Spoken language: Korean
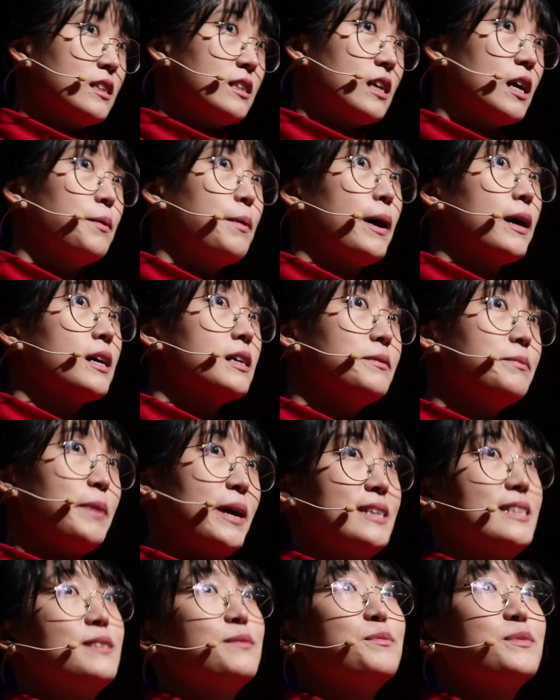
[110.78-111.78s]
제가 방금
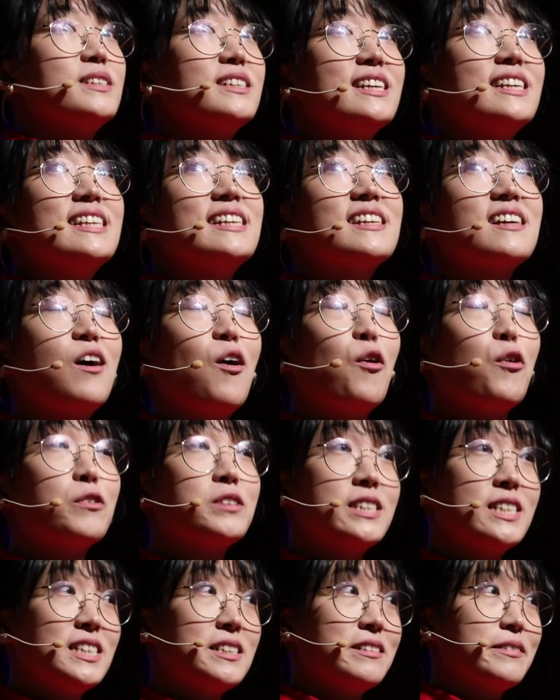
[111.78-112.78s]
말씀드린
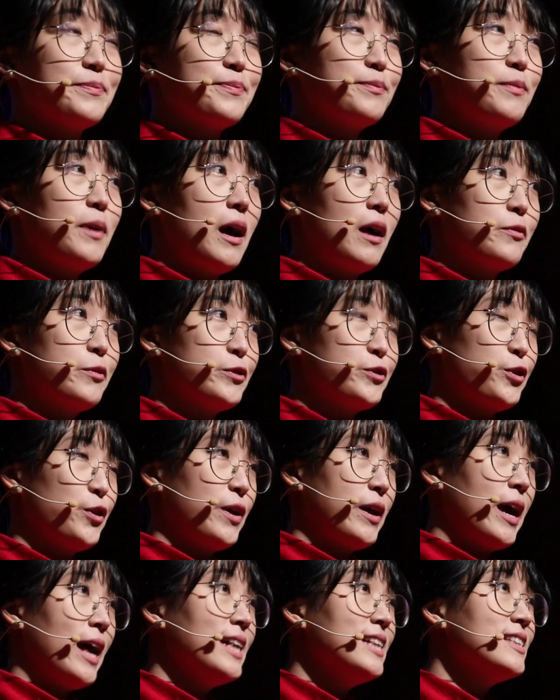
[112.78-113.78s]
것은 바로
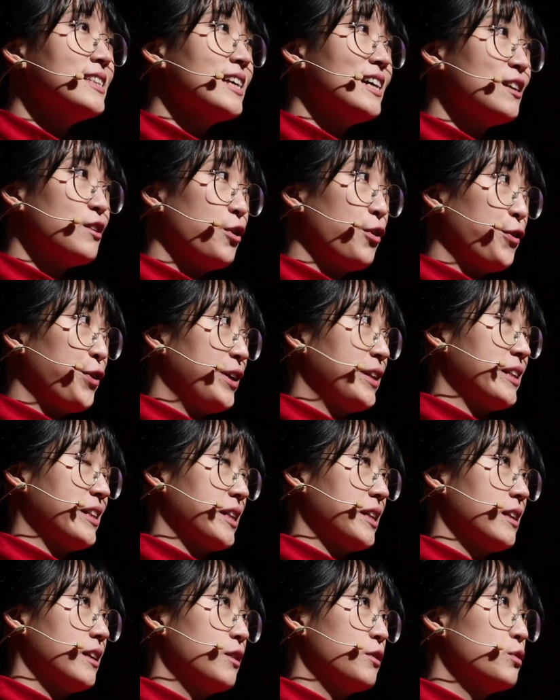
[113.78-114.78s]
저의 한 살 어린
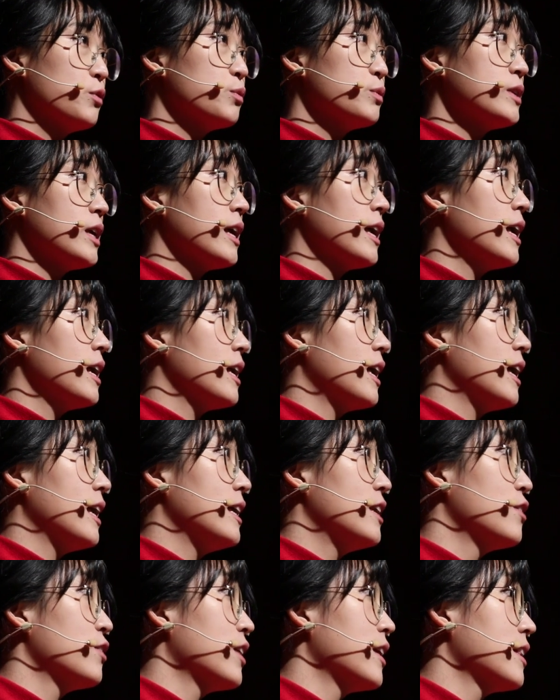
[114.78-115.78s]
여동생에게
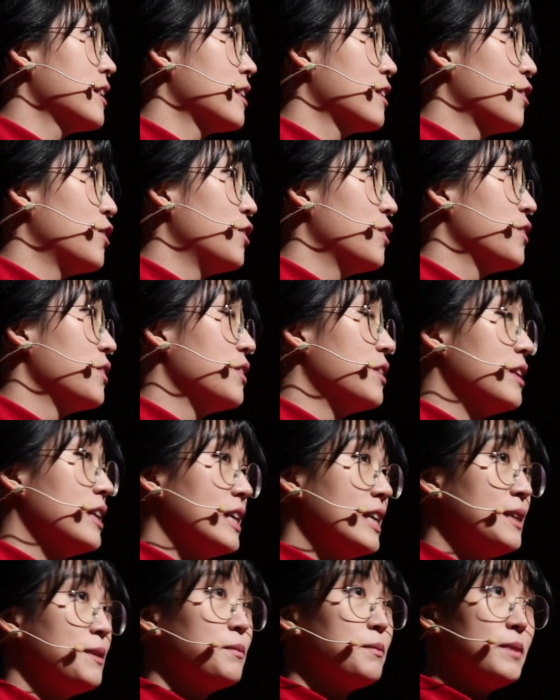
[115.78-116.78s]
일어났던
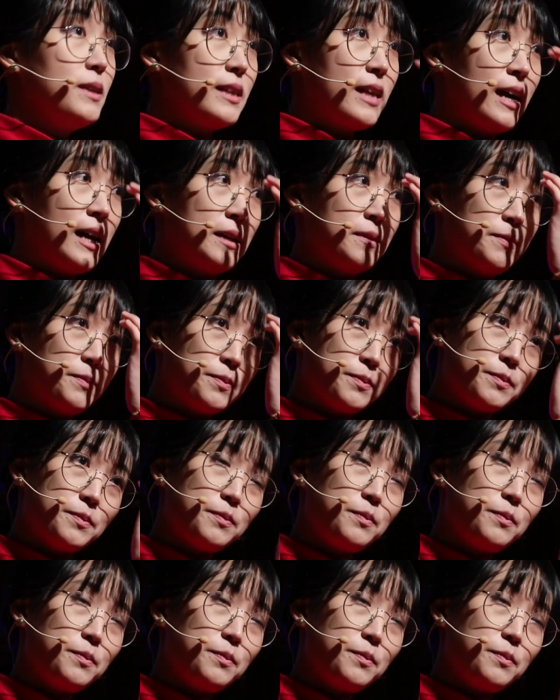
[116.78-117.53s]
일입니다.